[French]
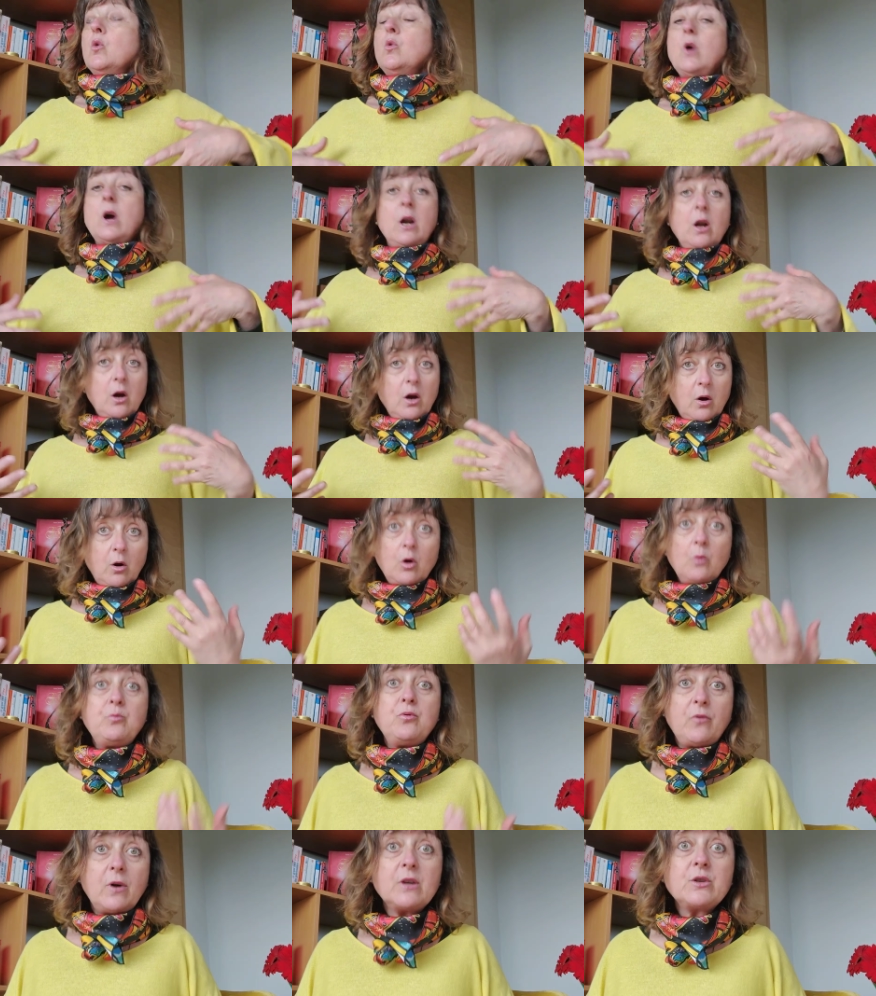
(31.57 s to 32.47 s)
ou alors
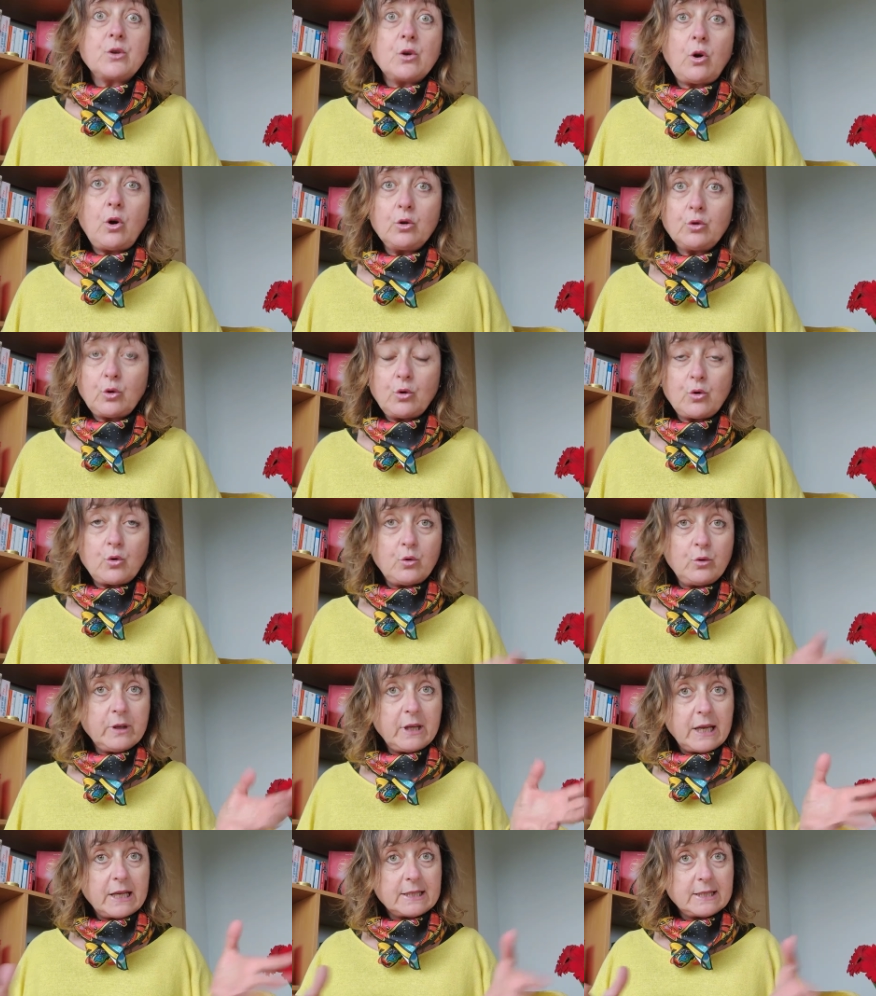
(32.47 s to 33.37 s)
euh, pouvoir se rendre
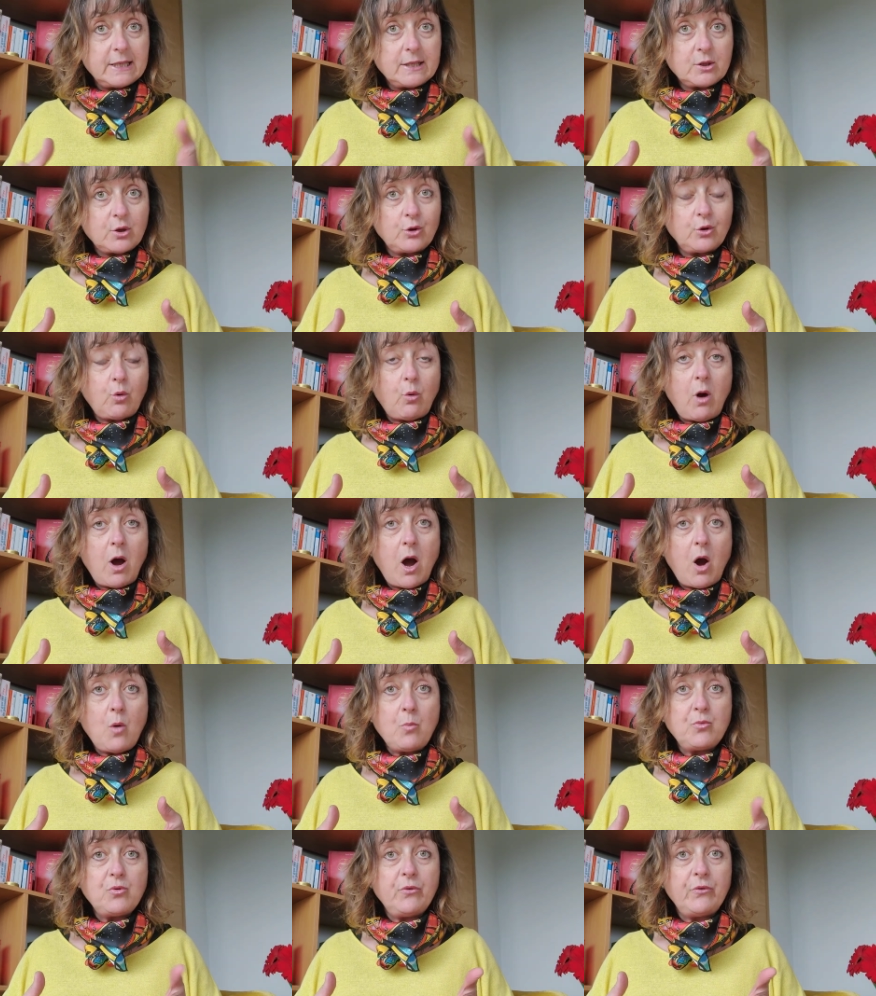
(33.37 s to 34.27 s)
compte qu'à ces
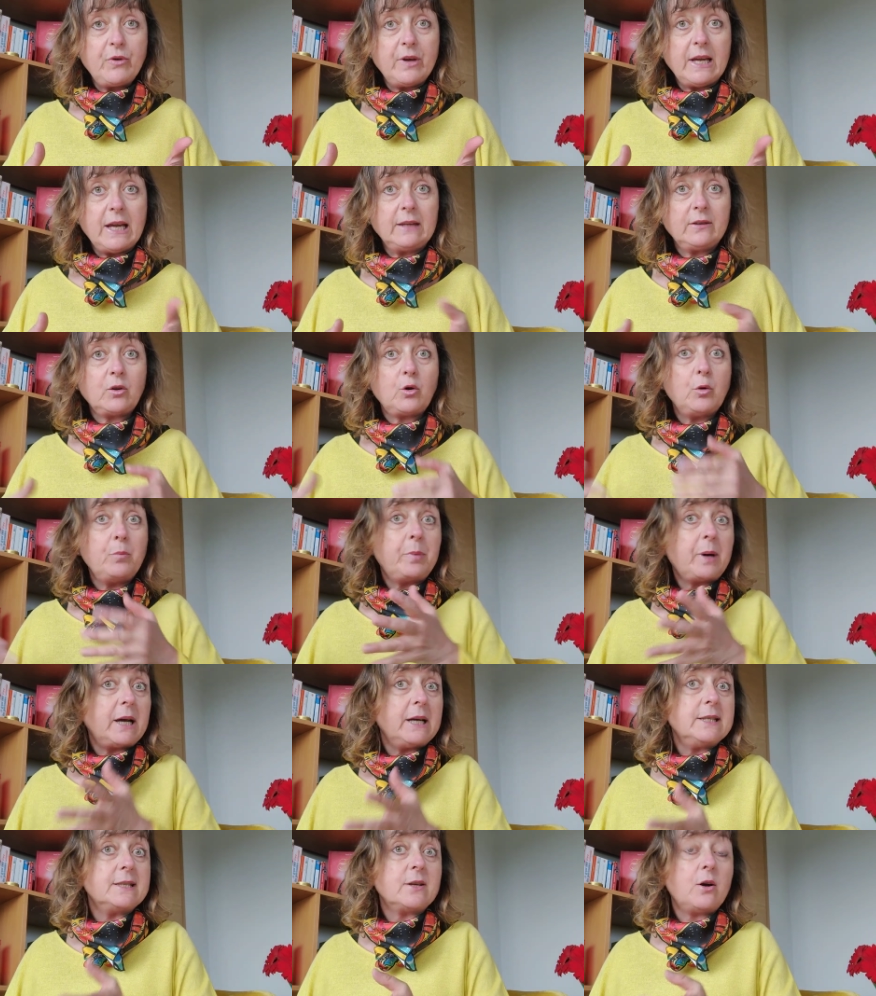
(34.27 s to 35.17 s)
endroits, on pouvait être
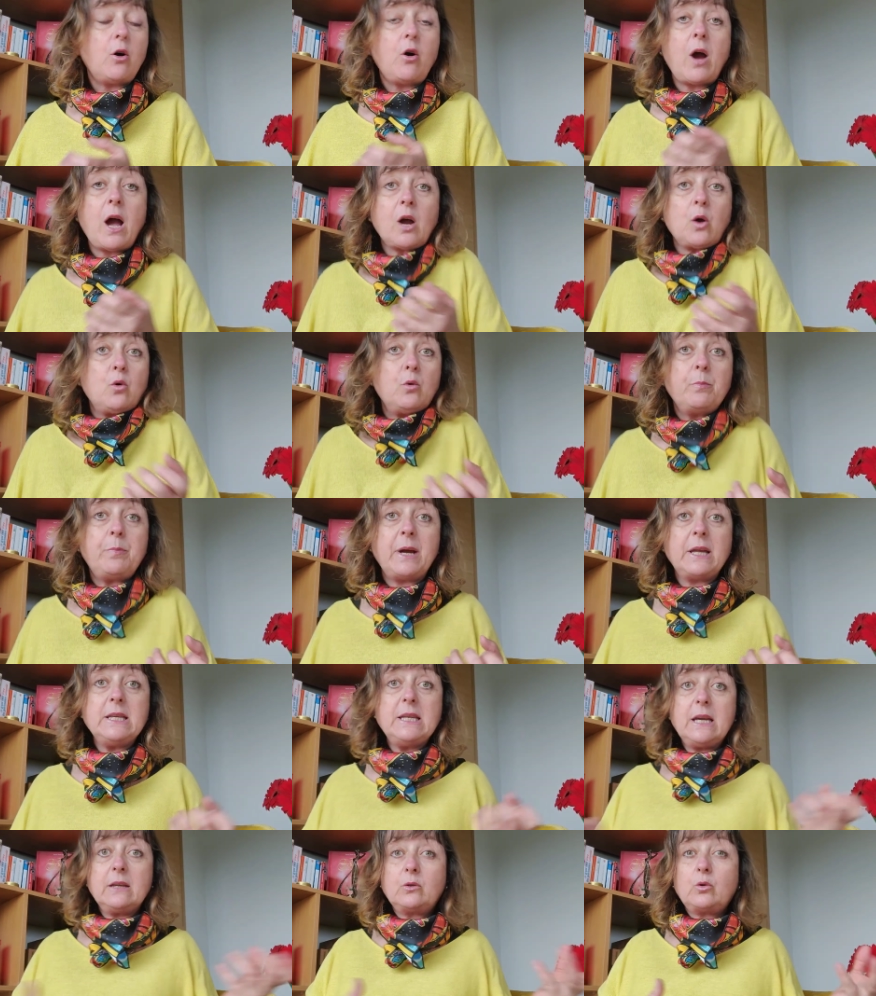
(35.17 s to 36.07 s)
présent,
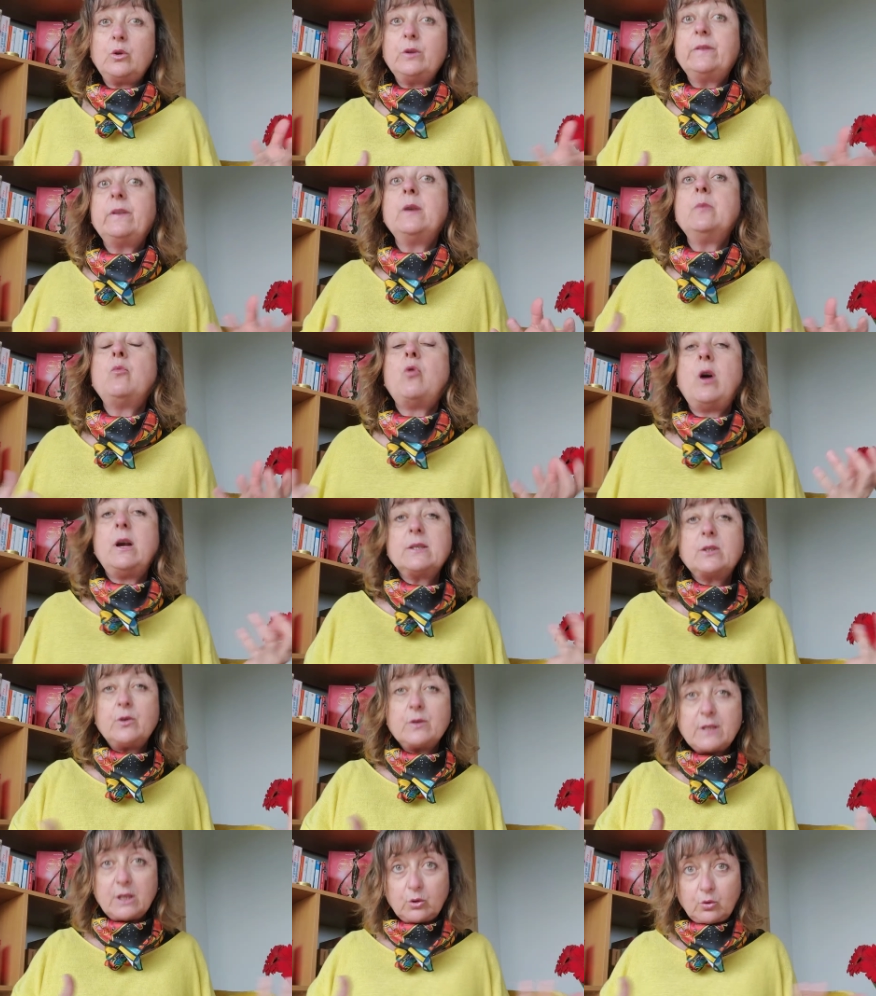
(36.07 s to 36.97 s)
accompagné, être témoin
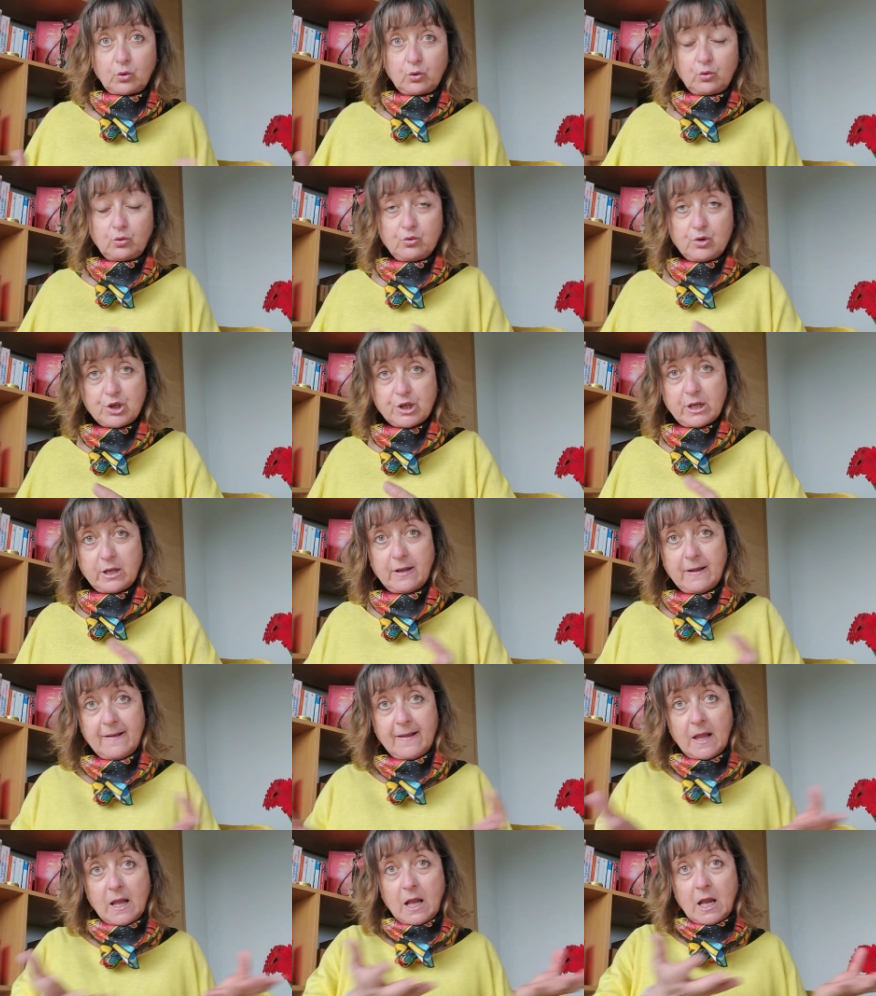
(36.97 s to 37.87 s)
sans être touché.